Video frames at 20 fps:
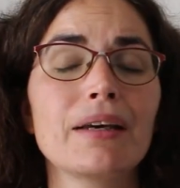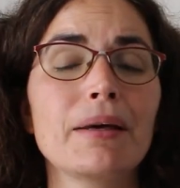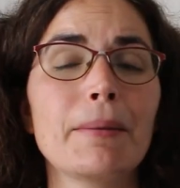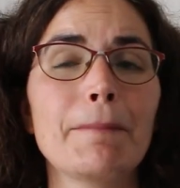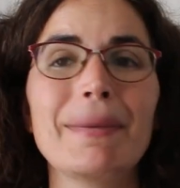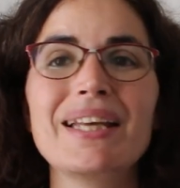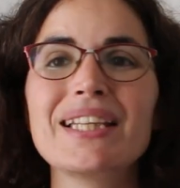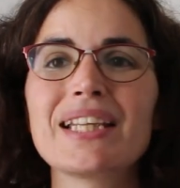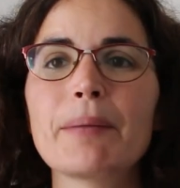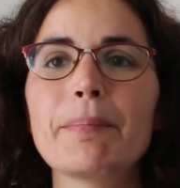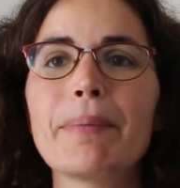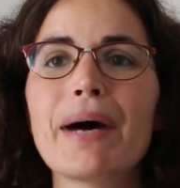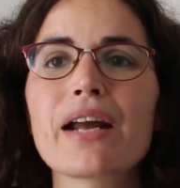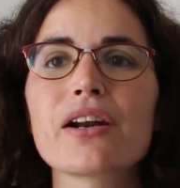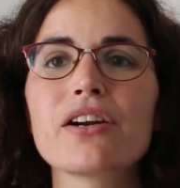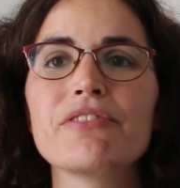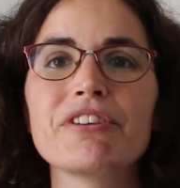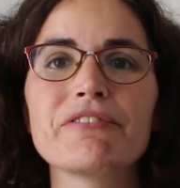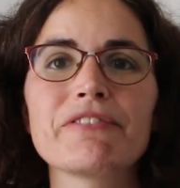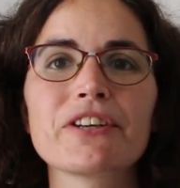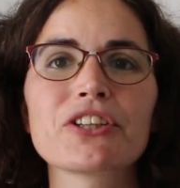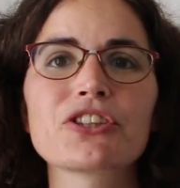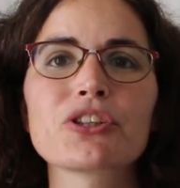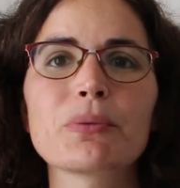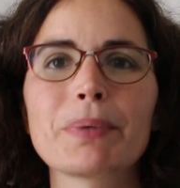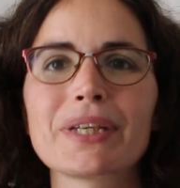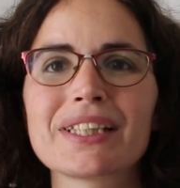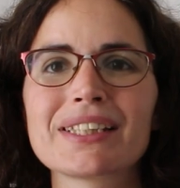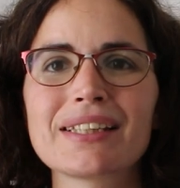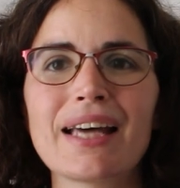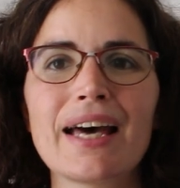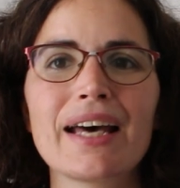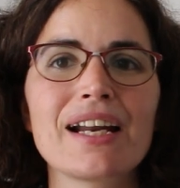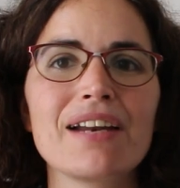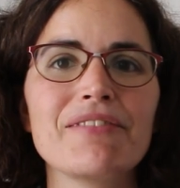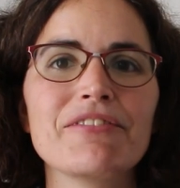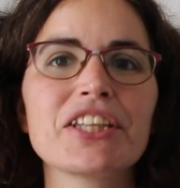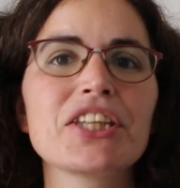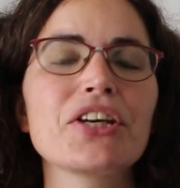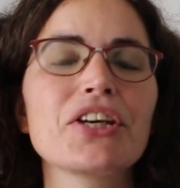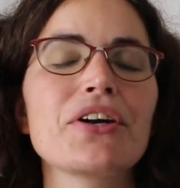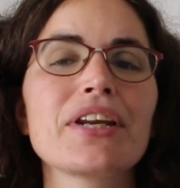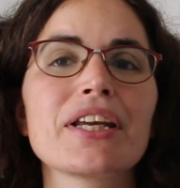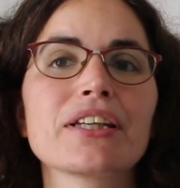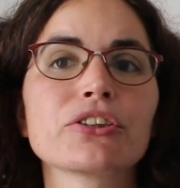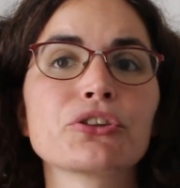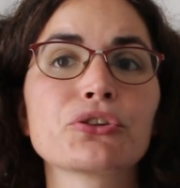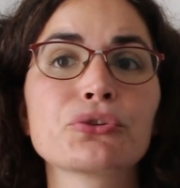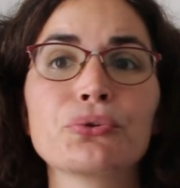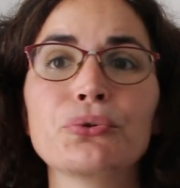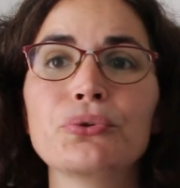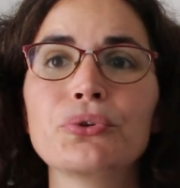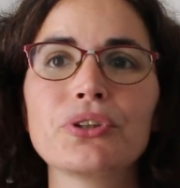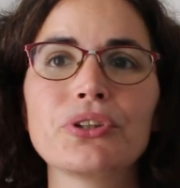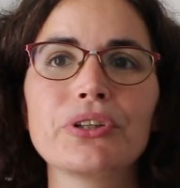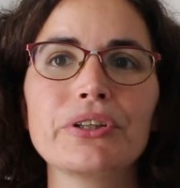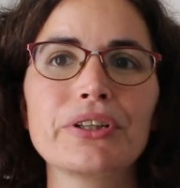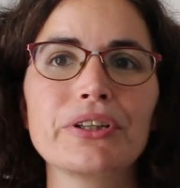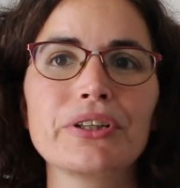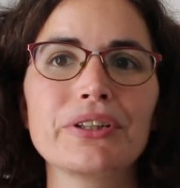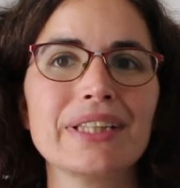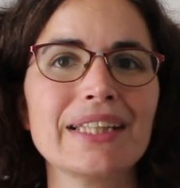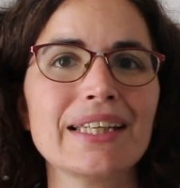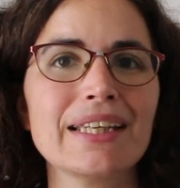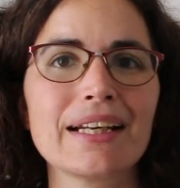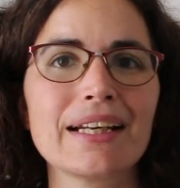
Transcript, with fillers: Mentre parlo vi faccio passare il video riassunto di